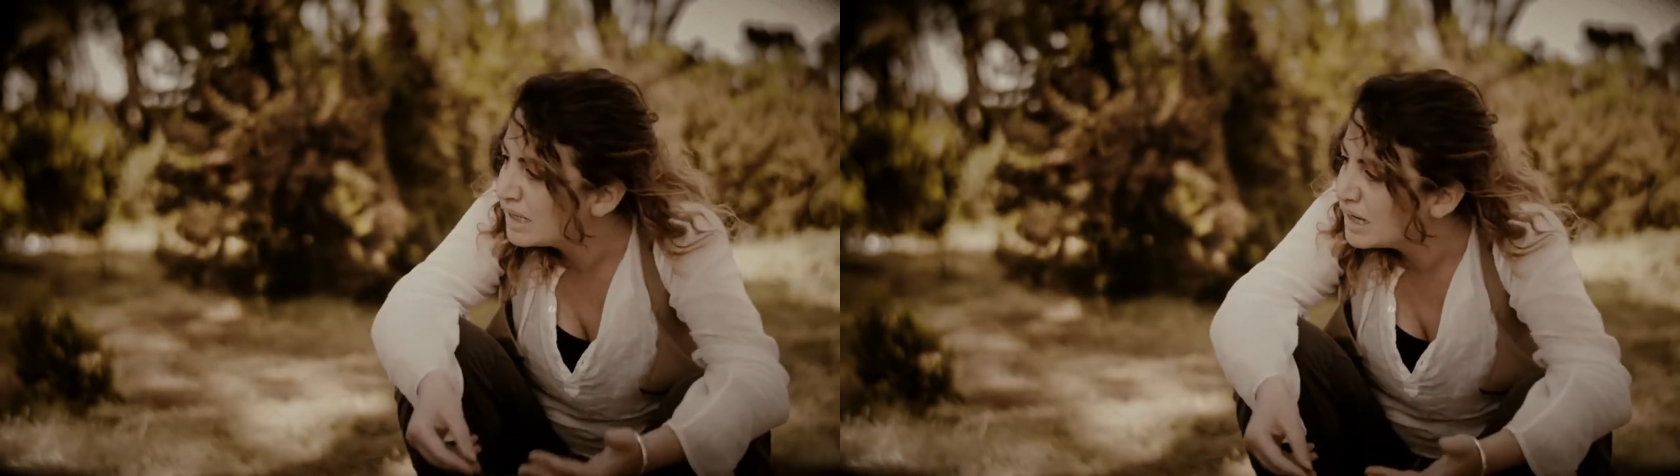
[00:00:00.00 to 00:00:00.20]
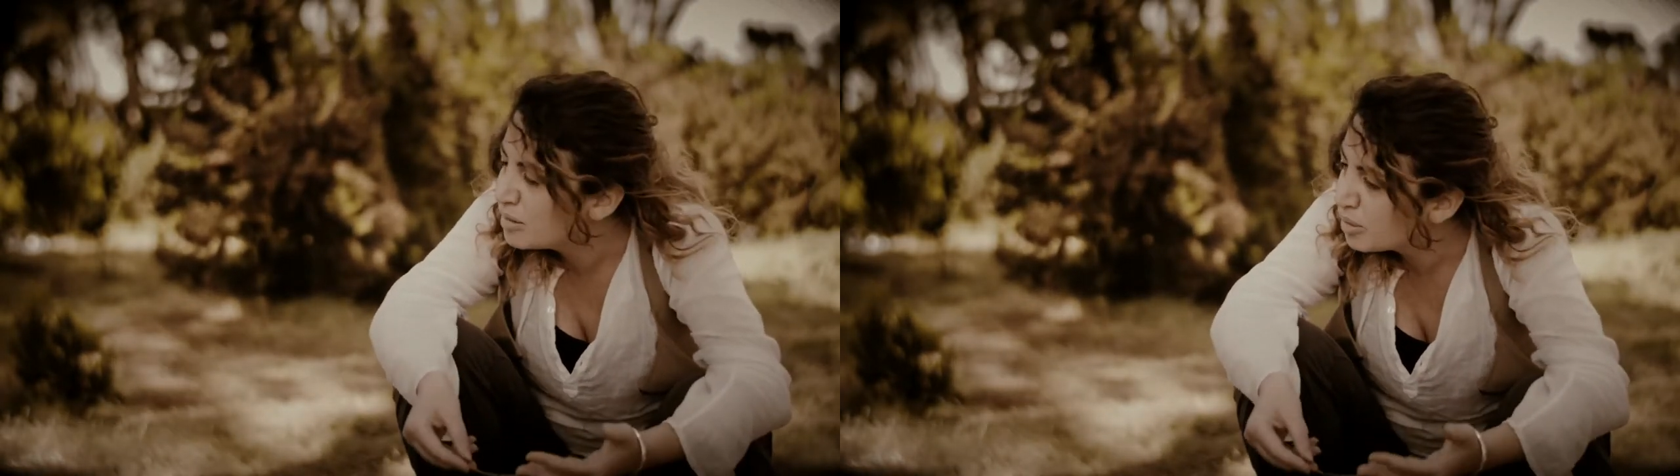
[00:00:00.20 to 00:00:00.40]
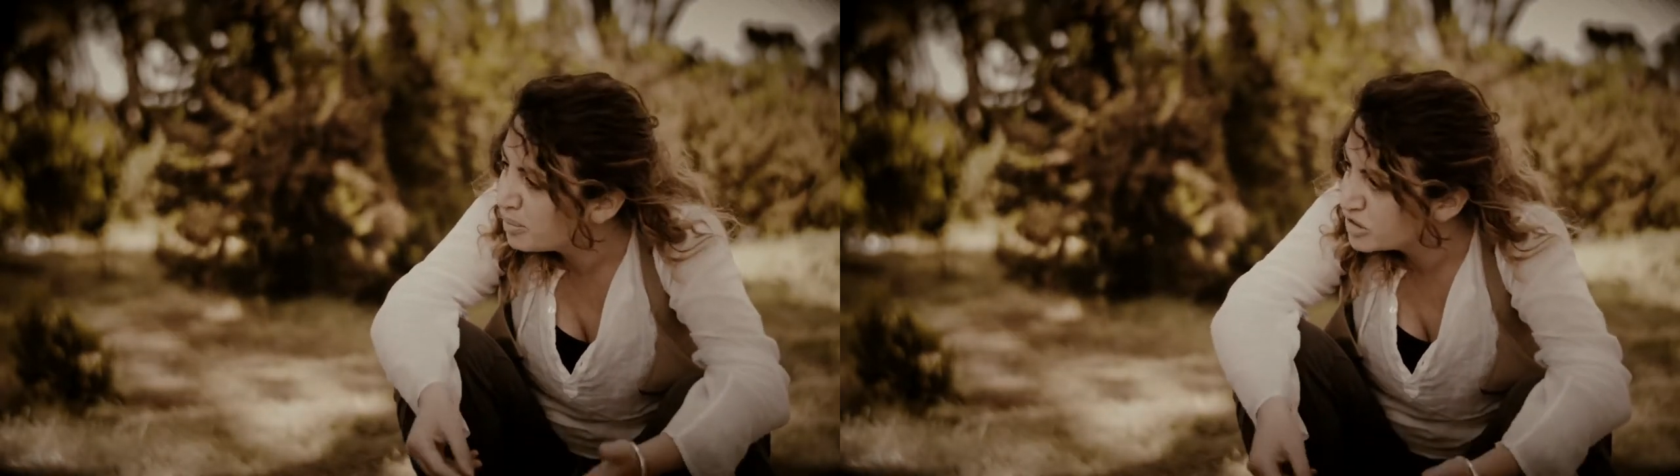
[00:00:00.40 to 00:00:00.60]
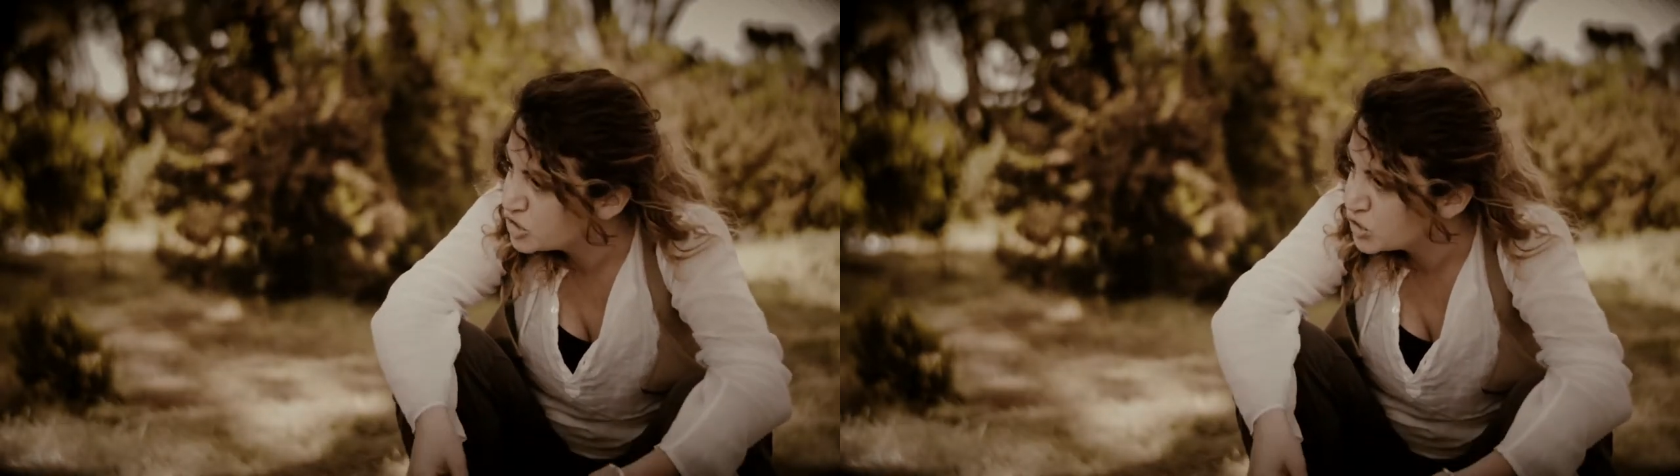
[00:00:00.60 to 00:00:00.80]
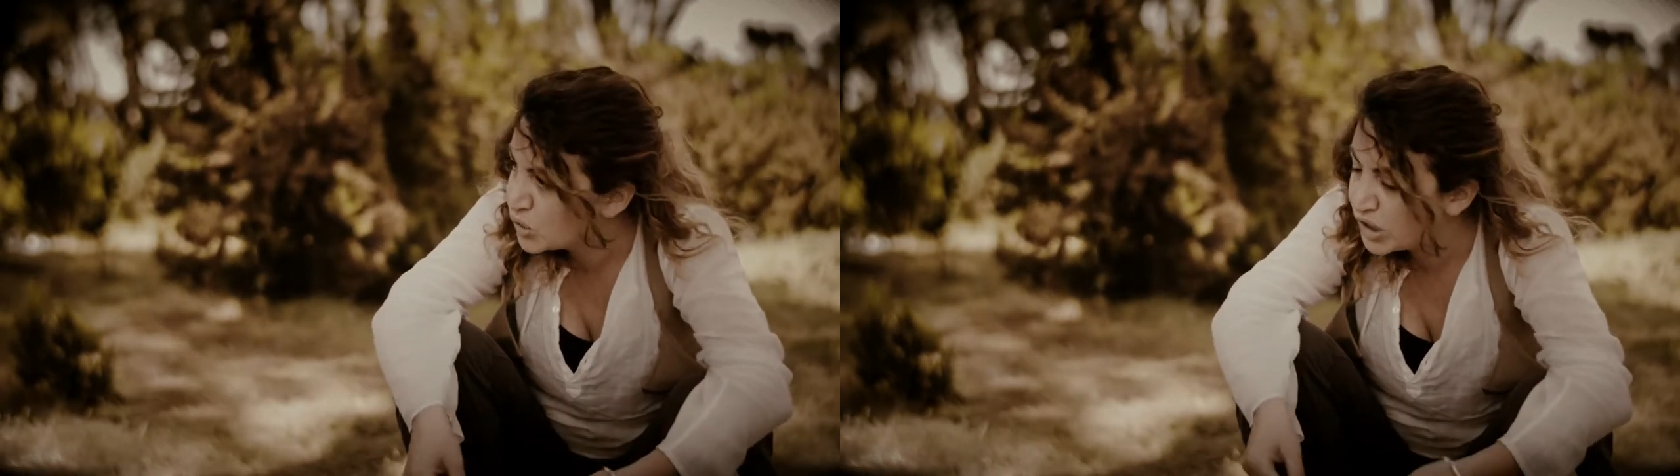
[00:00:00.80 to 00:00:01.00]
delle proprie
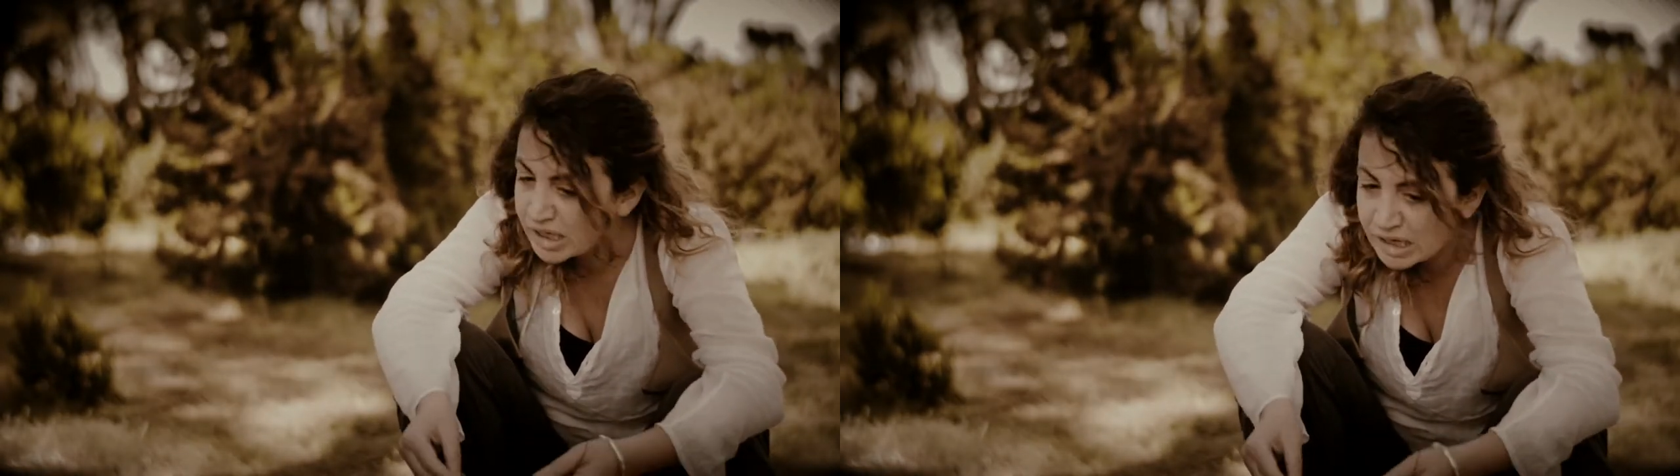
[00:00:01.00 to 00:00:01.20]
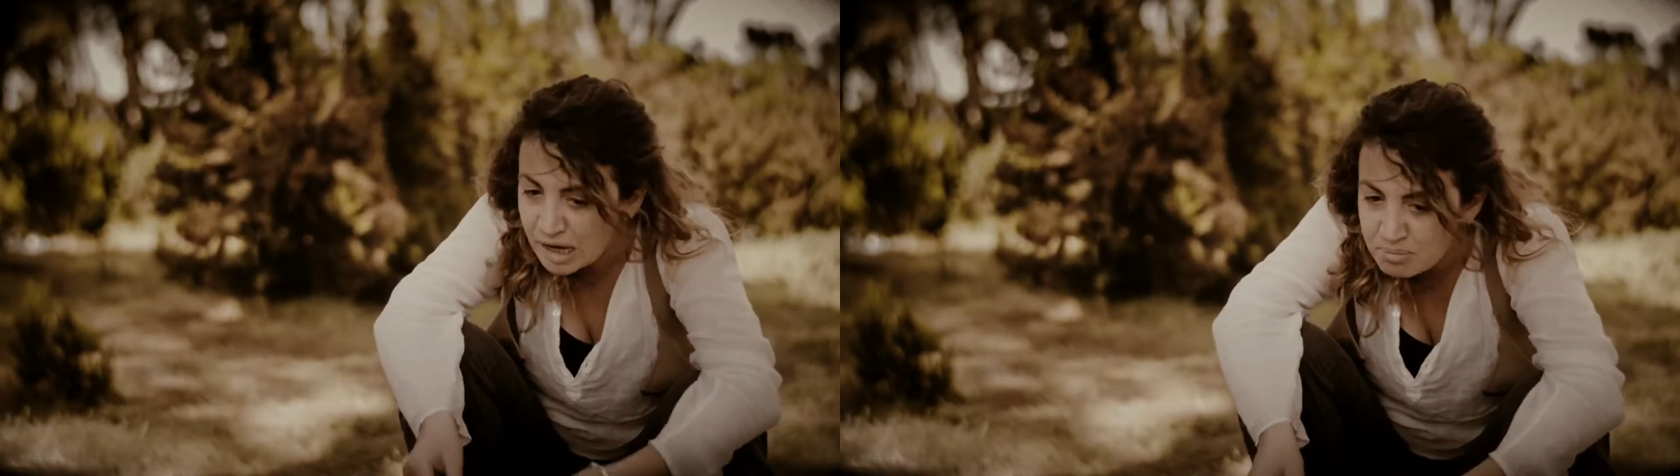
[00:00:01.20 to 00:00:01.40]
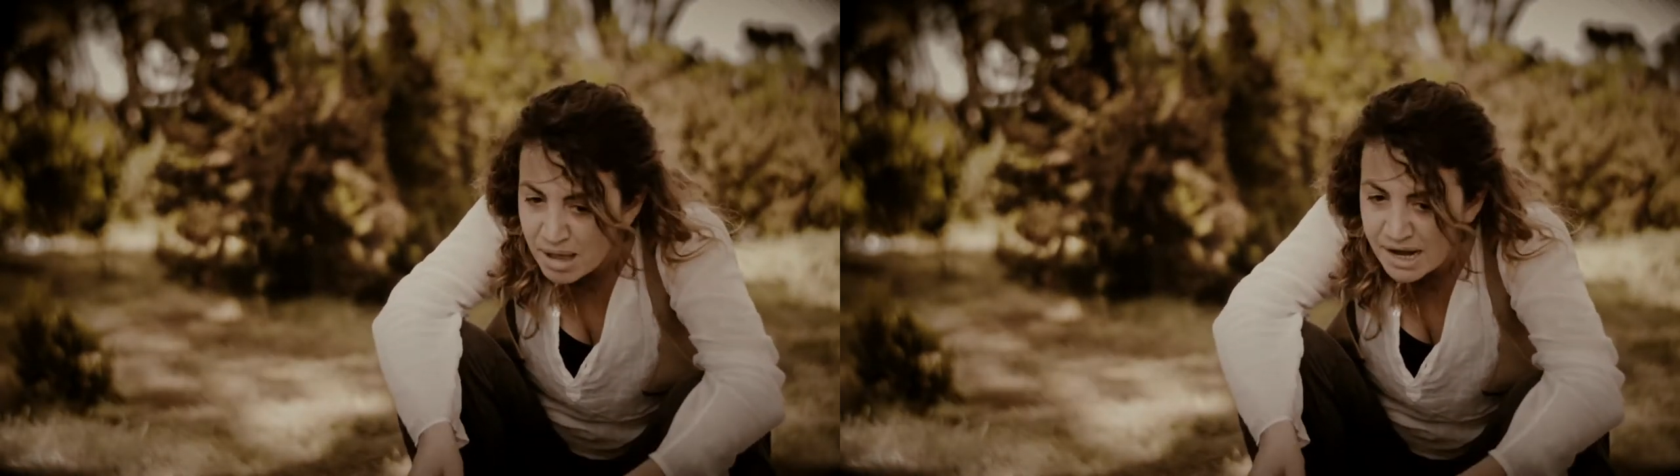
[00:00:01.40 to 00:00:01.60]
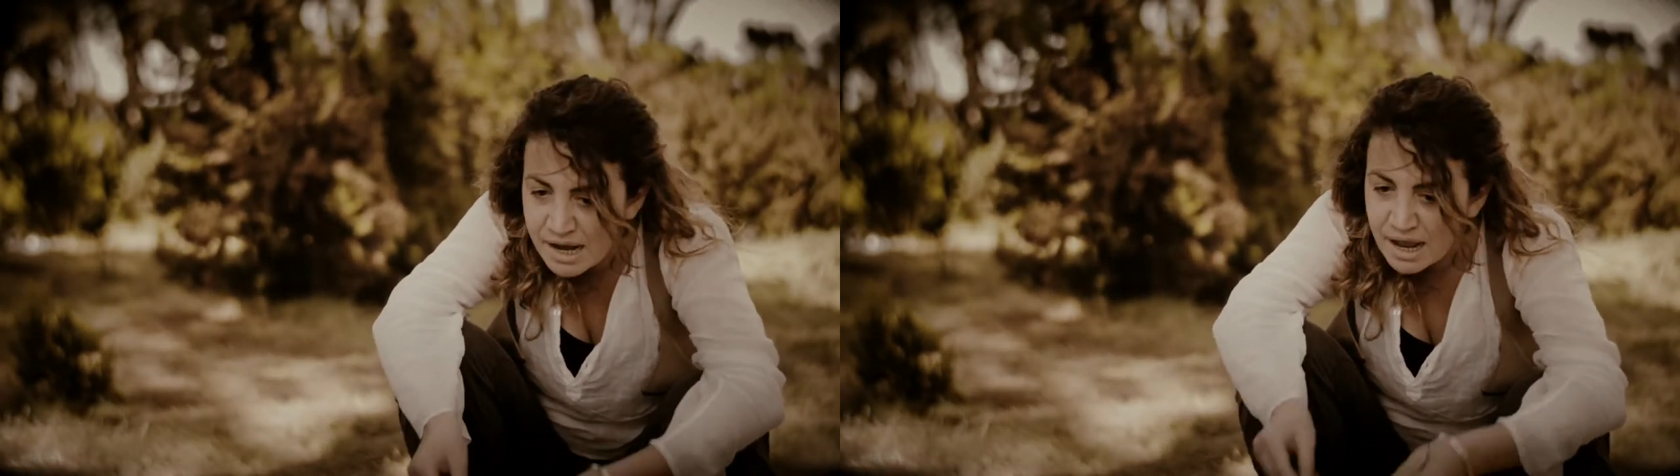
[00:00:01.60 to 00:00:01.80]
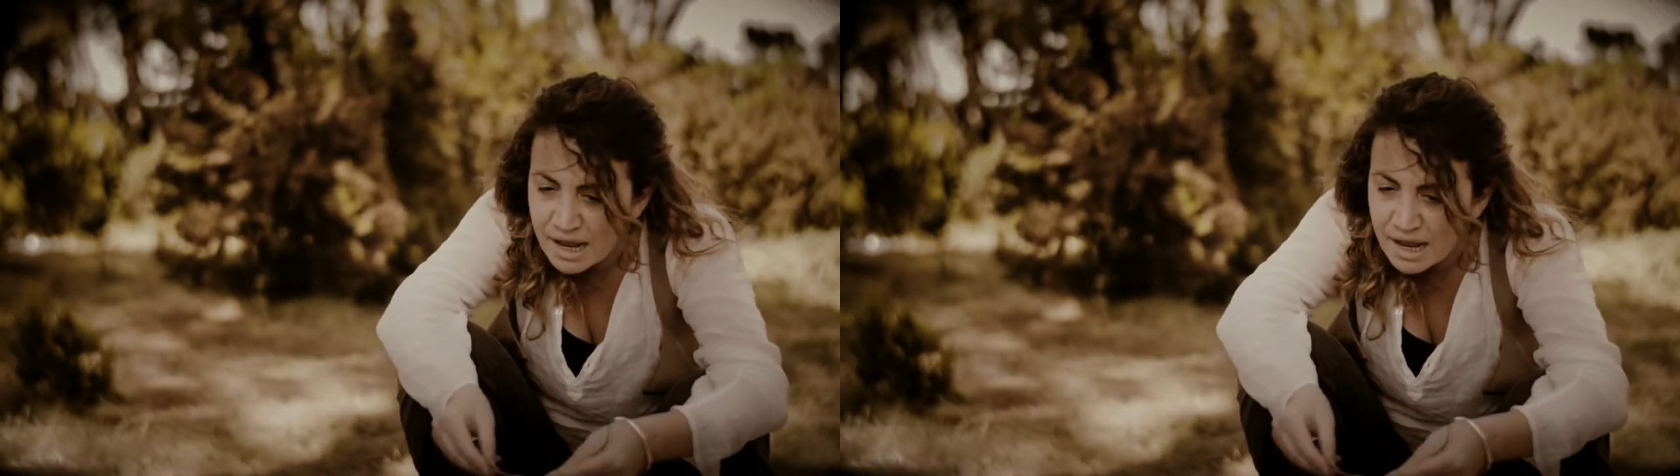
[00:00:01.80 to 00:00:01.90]
azioni nel bene